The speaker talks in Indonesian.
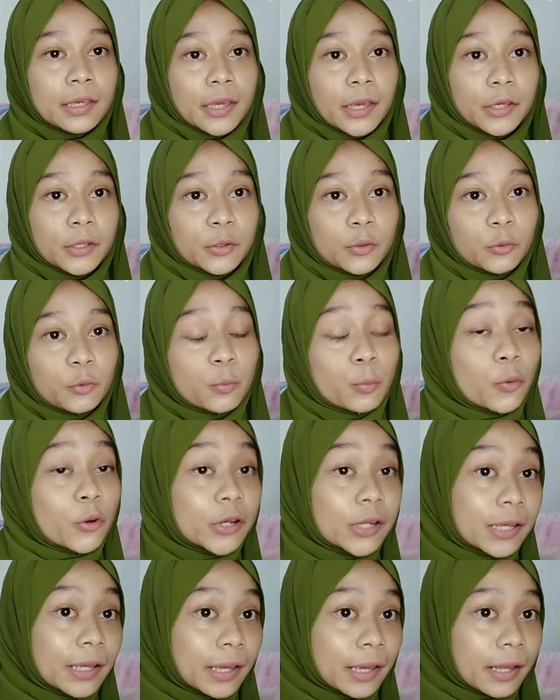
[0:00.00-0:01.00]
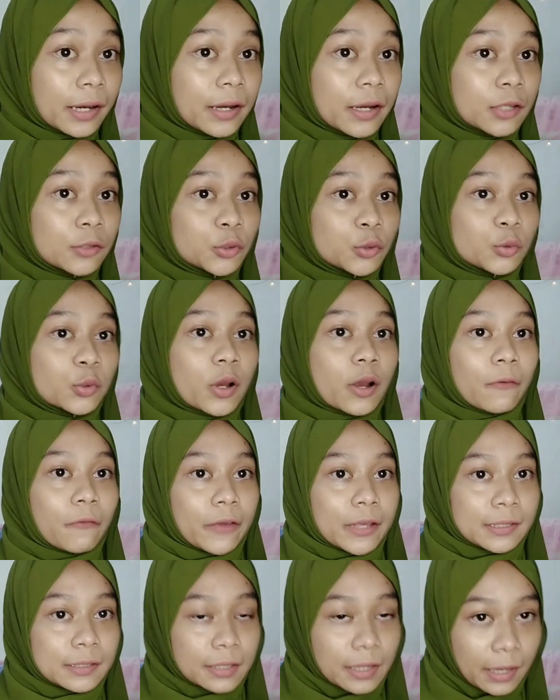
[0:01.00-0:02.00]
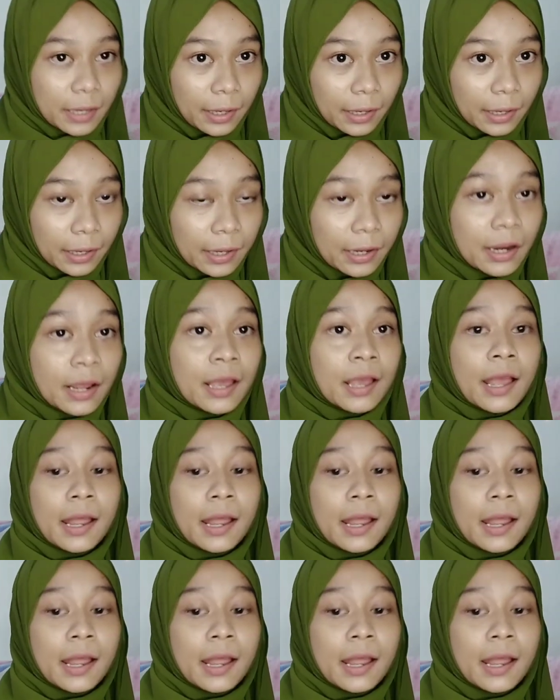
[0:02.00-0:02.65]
Yaitu body care dan juga face care